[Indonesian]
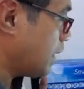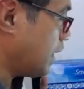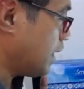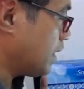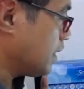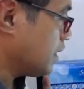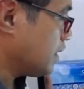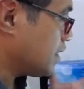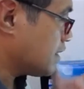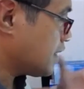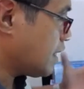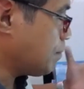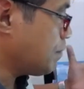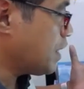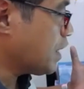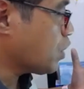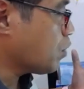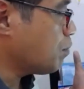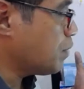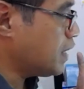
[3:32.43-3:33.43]
baik saya
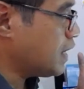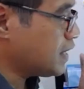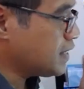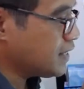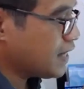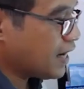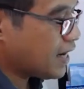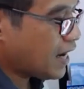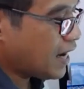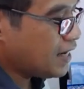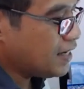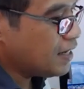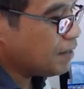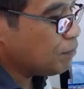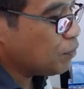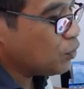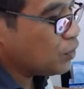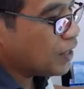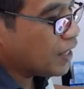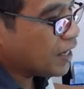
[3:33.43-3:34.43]
merekomendasikan anda
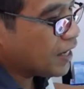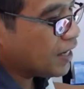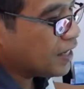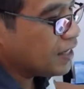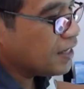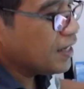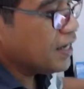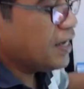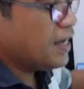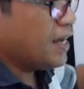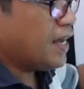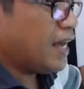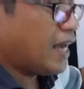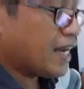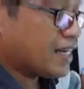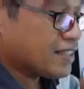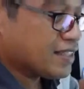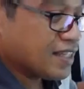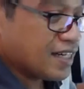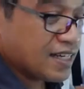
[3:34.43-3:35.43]
menggunakan
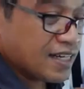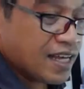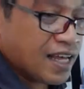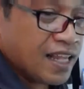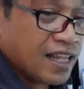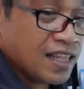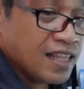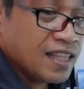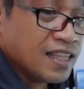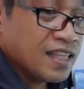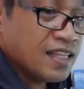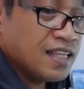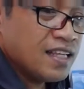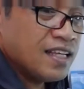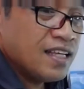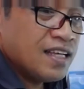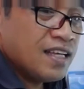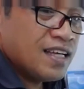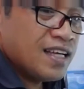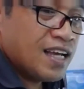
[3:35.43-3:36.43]
eksternal
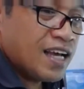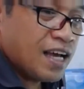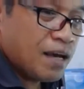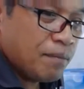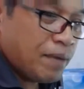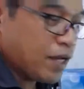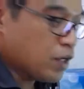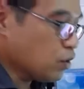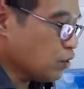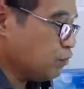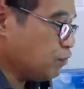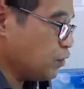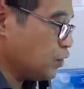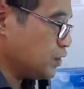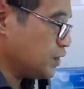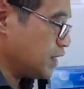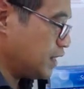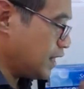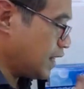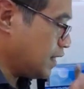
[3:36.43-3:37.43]
uh,
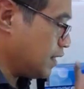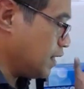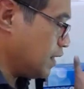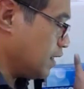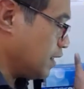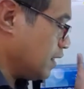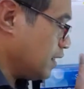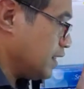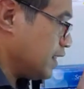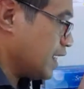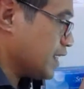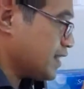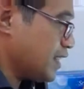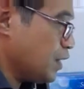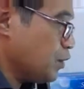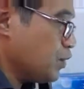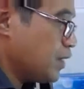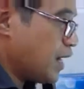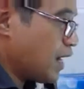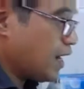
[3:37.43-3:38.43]
microphone jadi anda yang
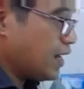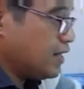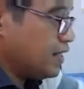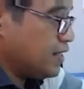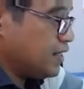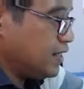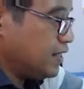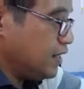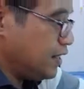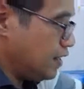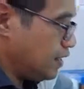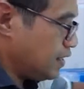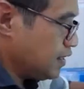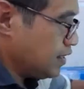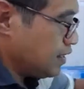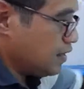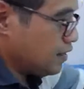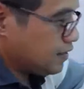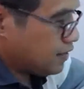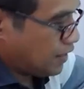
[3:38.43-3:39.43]
saya gunakan di sini
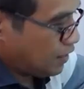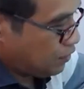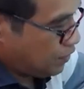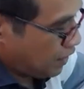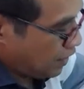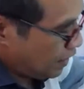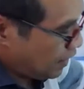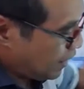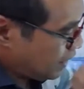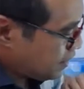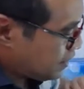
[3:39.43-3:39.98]
saya gunakan